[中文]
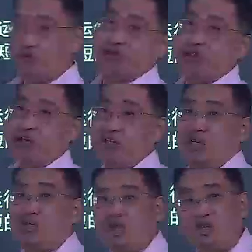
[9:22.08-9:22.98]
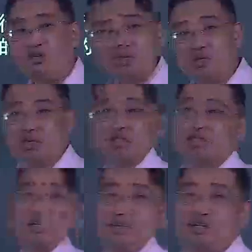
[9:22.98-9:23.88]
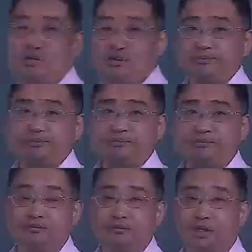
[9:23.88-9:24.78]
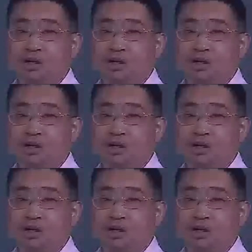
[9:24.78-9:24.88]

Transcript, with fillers: 也就是说你运行时间的长短。也就是说，